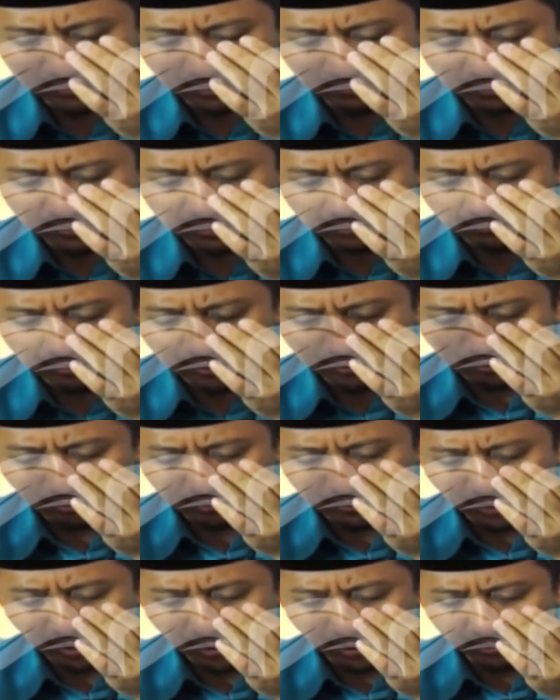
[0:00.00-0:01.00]
saya bisa beli
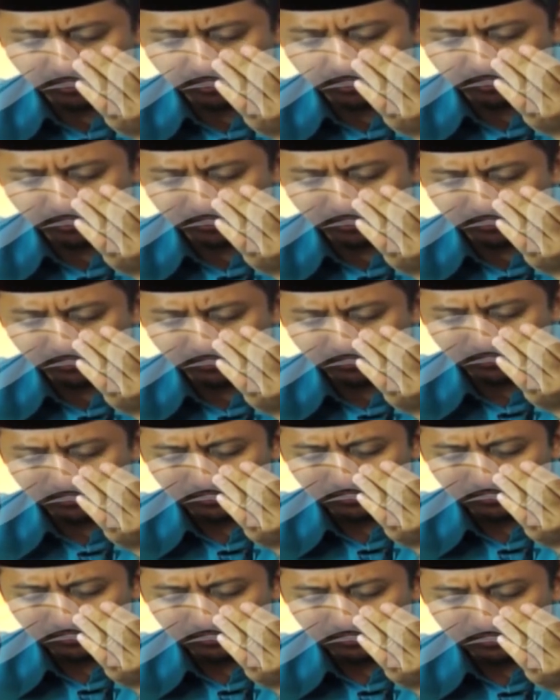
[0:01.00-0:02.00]
kontrakan ini
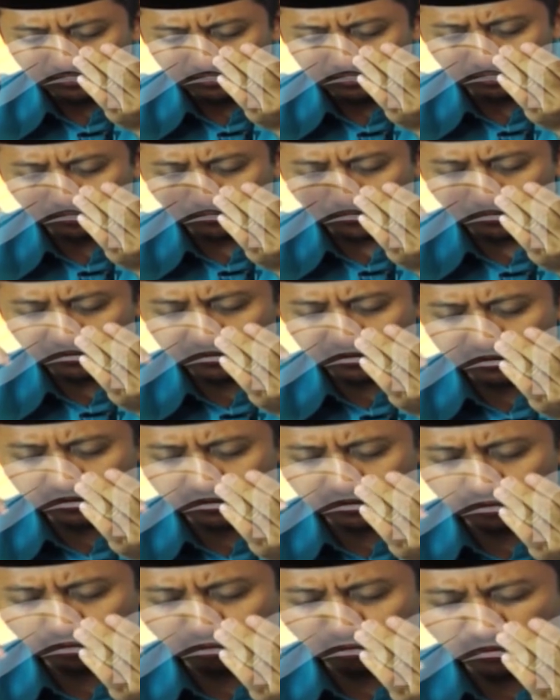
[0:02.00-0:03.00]
supaya bisa
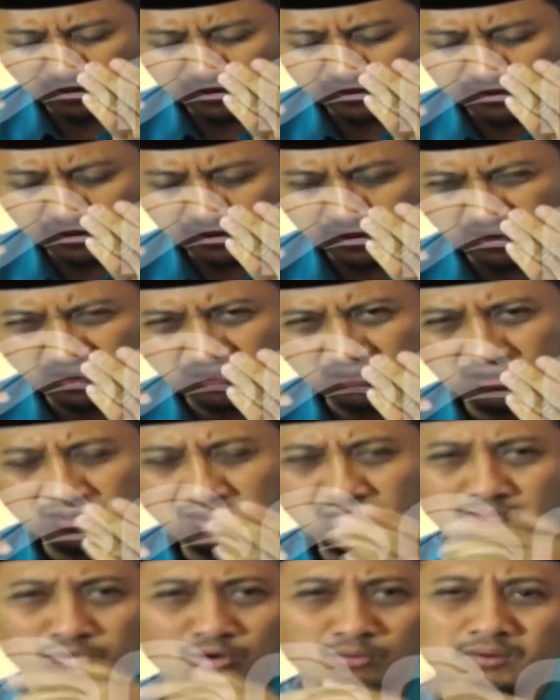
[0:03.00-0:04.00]
jadi rumah saya.
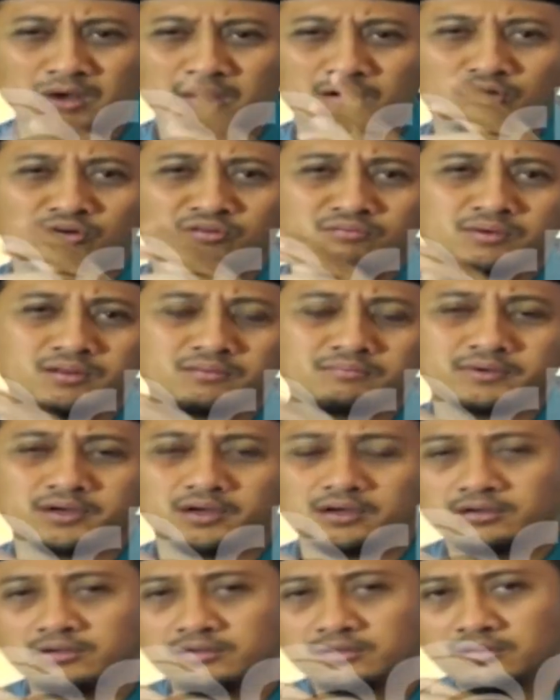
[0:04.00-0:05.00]
Ini belum aroman
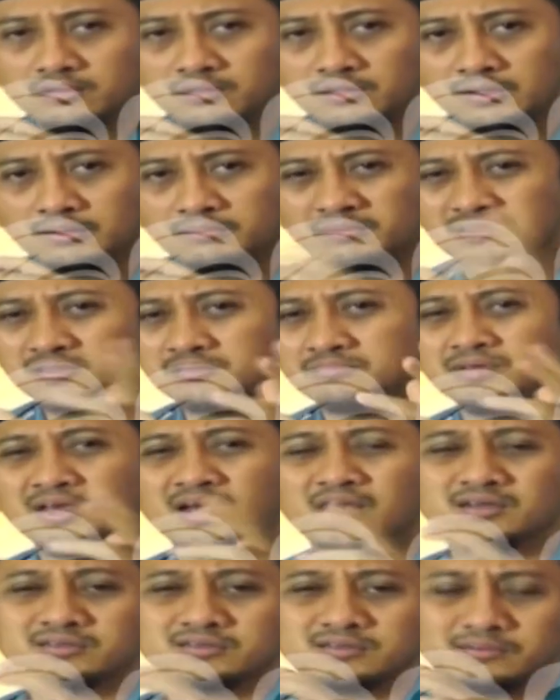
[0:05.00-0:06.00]
pak, masih
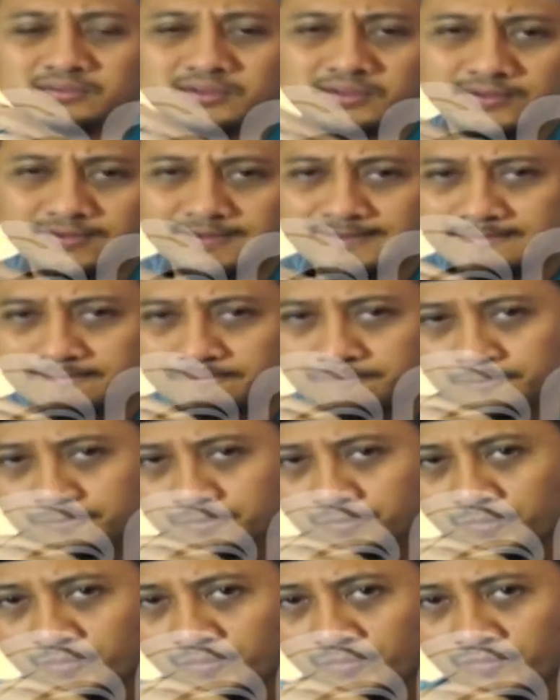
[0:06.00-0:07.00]
biasa pak.
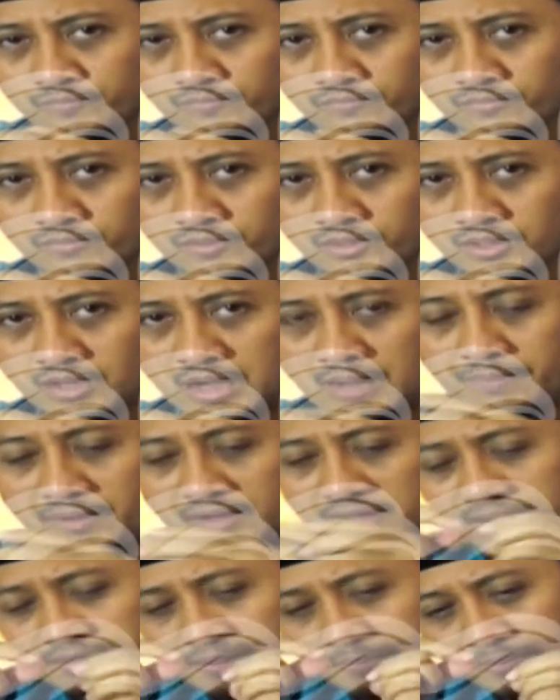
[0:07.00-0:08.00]

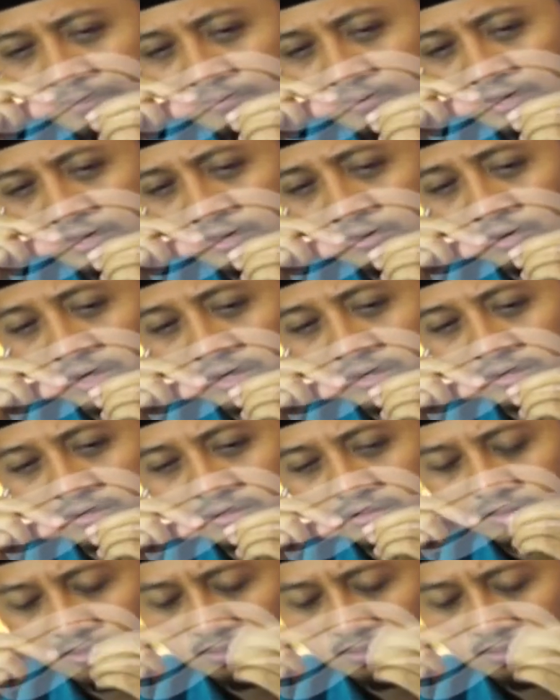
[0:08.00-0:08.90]
Apalagi sampai begini doanya,